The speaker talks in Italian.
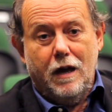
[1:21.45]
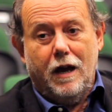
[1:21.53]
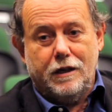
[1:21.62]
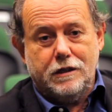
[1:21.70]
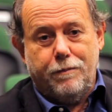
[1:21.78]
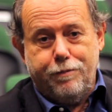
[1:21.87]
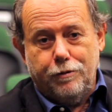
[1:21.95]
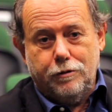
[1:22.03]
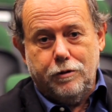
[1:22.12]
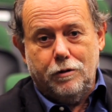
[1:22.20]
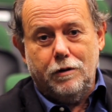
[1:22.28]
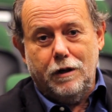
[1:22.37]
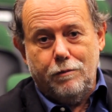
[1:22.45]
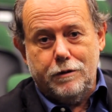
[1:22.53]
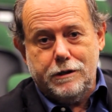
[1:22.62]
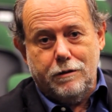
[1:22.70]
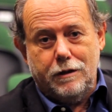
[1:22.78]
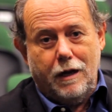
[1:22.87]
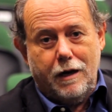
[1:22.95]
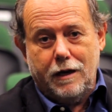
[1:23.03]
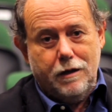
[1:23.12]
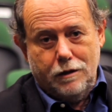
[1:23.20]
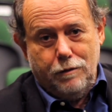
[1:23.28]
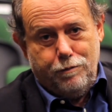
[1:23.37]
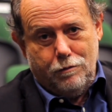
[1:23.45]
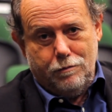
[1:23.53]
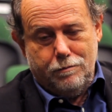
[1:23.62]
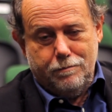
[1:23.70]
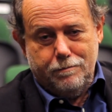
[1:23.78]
ha saputo emozionare di più.